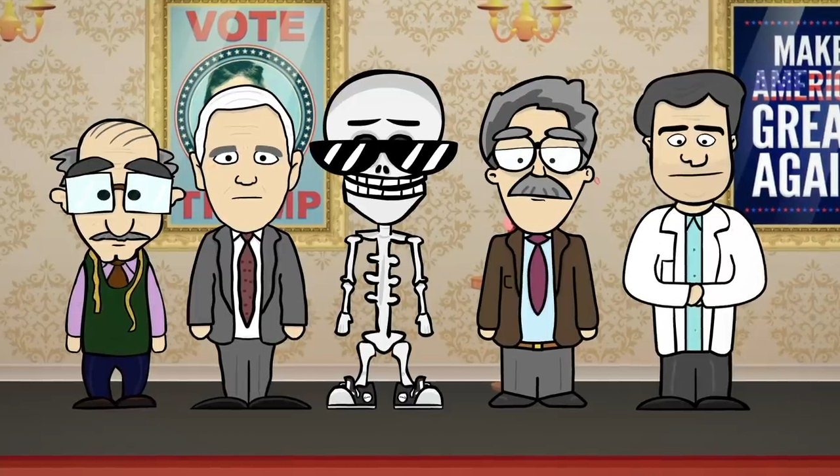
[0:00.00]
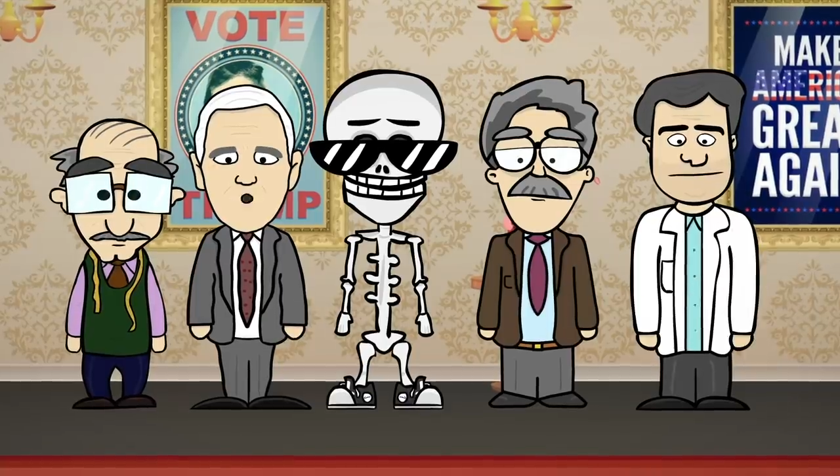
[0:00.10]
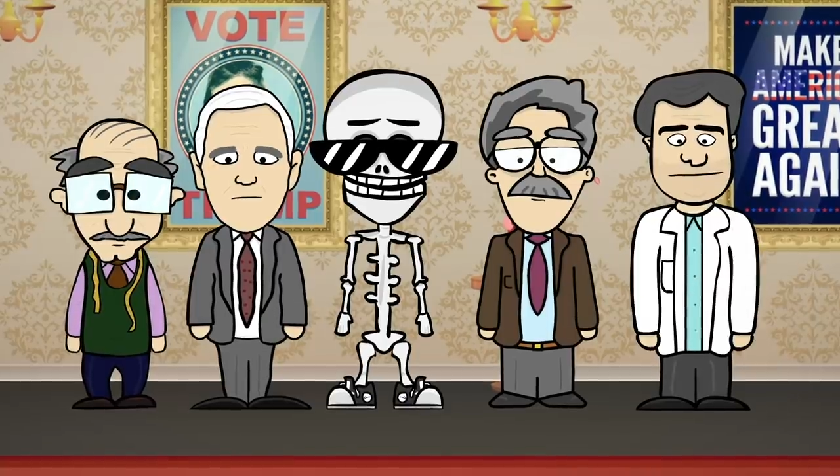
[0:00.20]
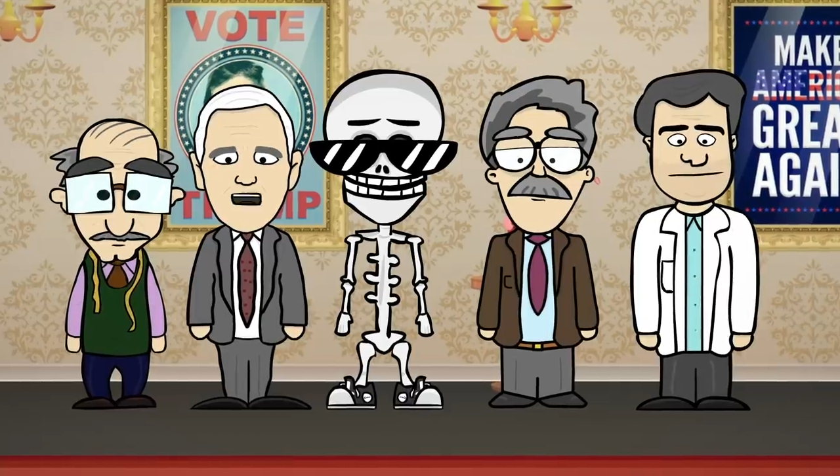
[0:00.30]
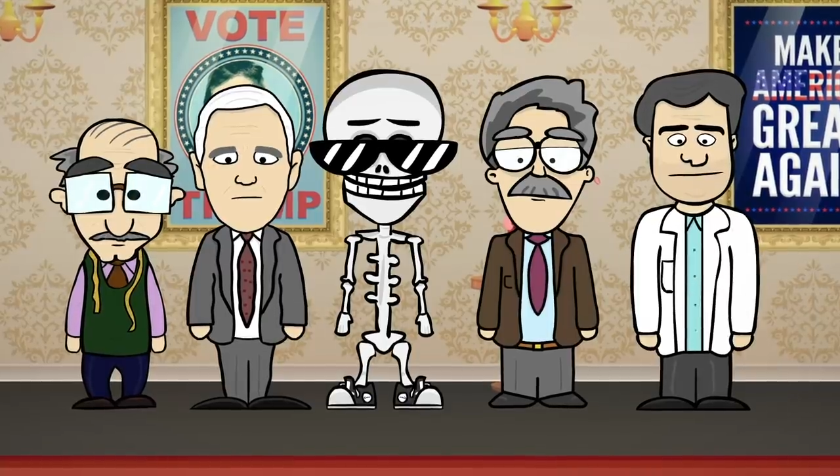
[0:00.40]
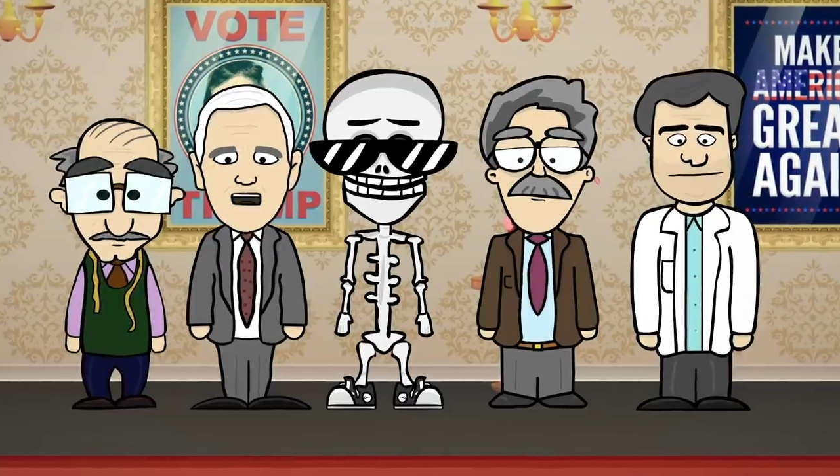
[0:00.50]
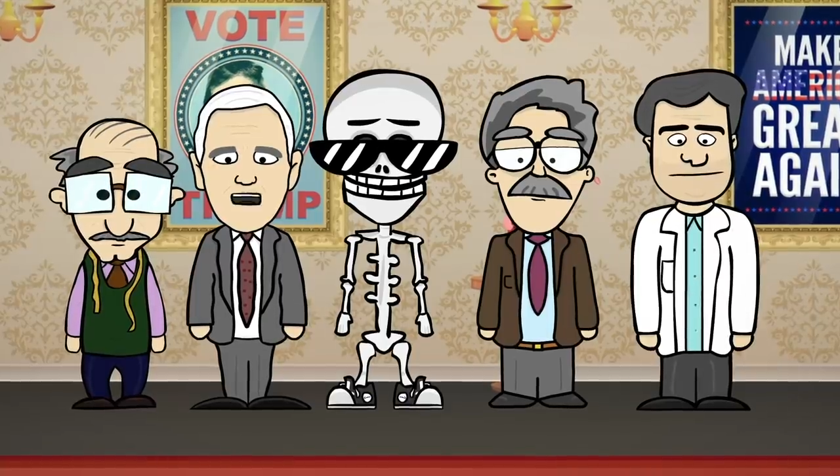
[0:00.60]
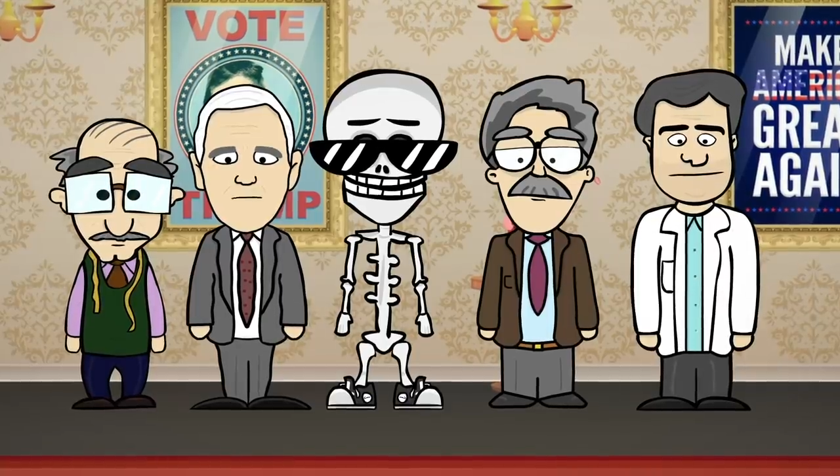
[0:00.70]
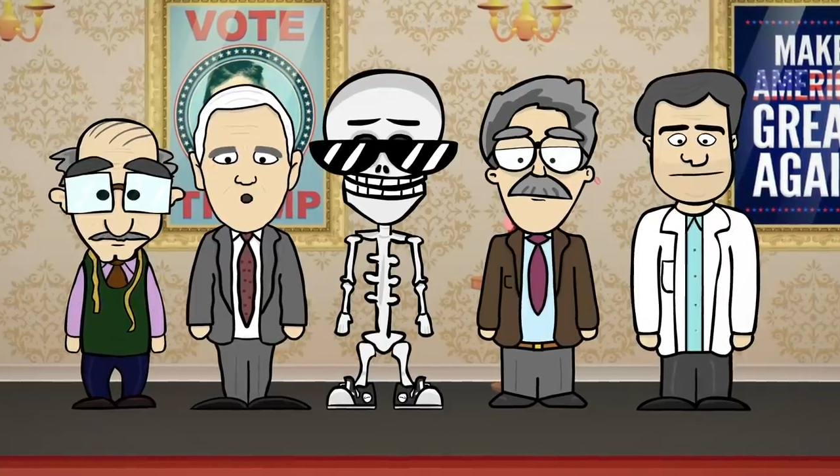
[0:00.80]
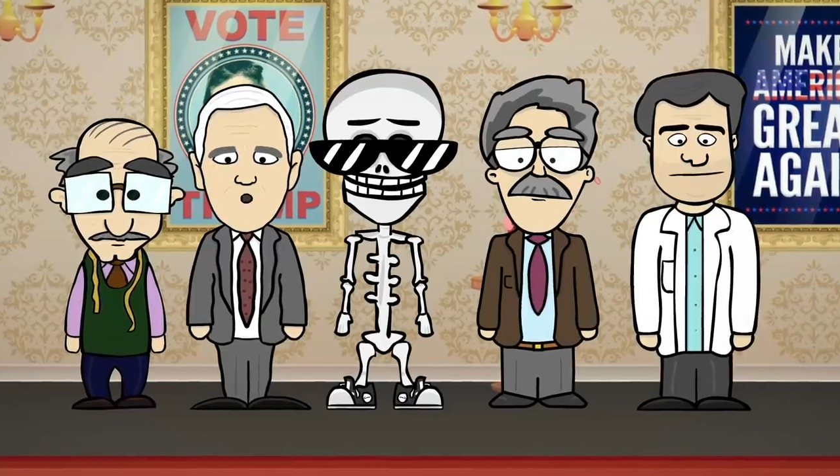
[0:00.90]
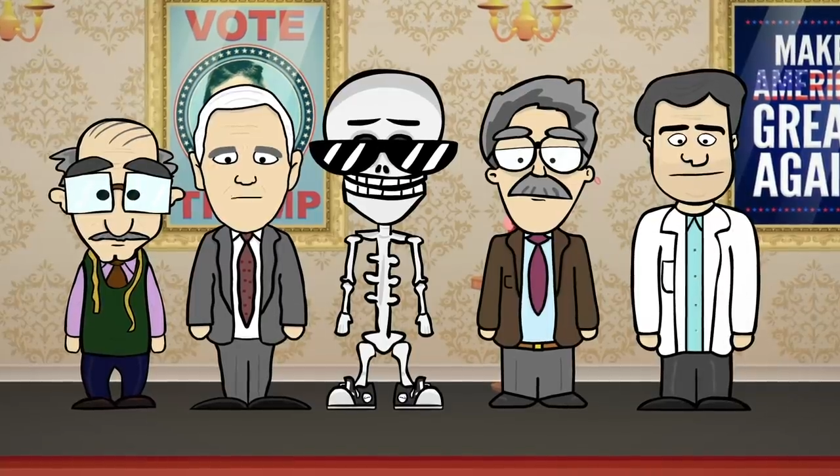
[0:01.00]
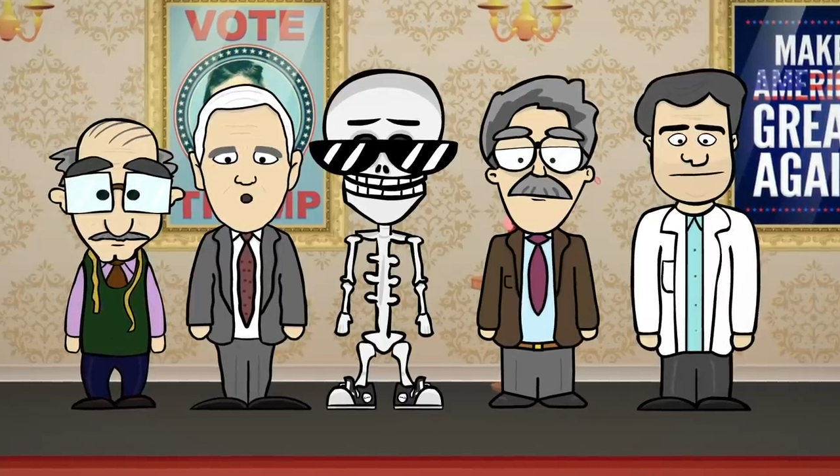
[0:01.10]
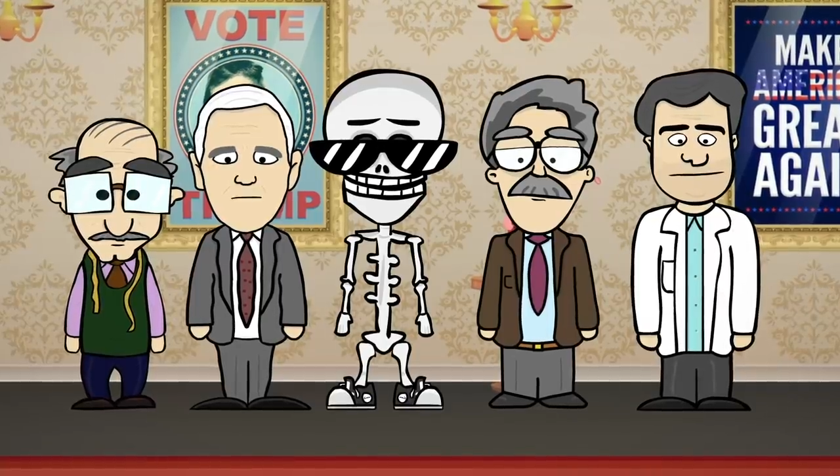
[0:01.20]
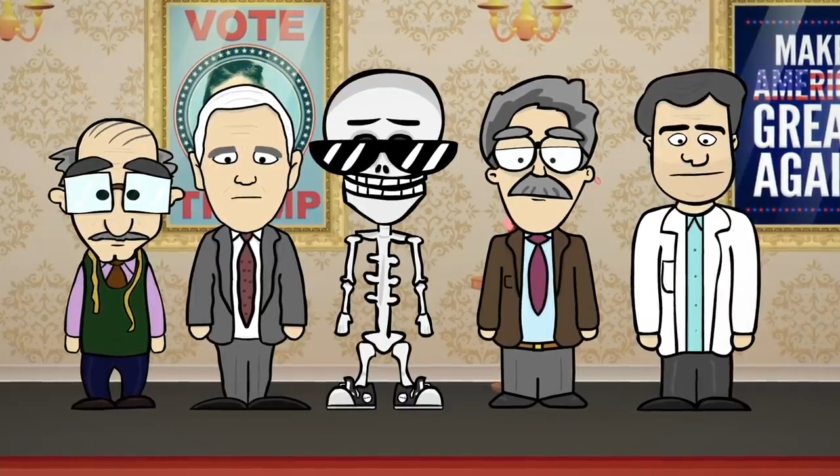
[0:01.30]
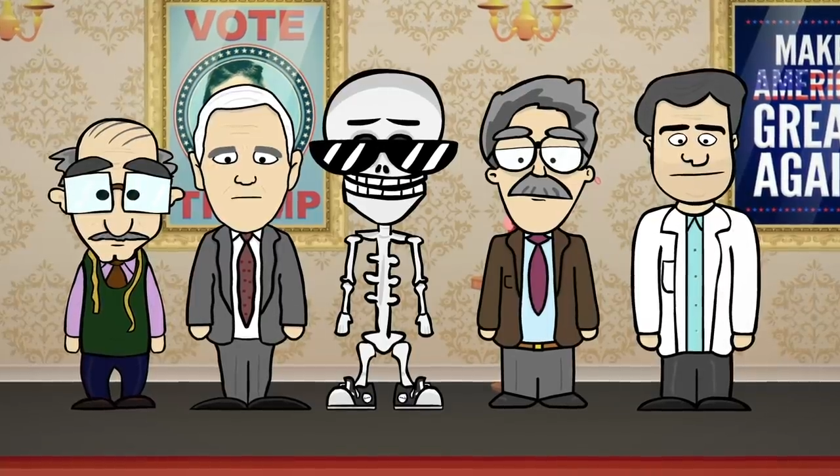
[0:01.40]
Dostlar sağ
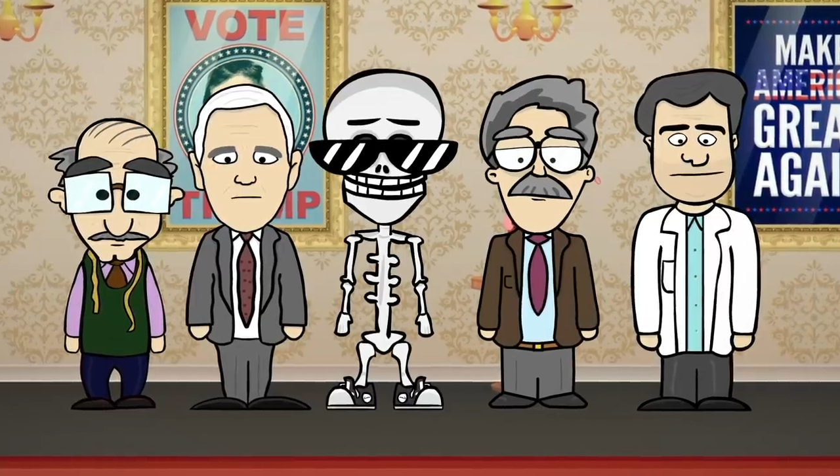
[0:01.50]
olsun.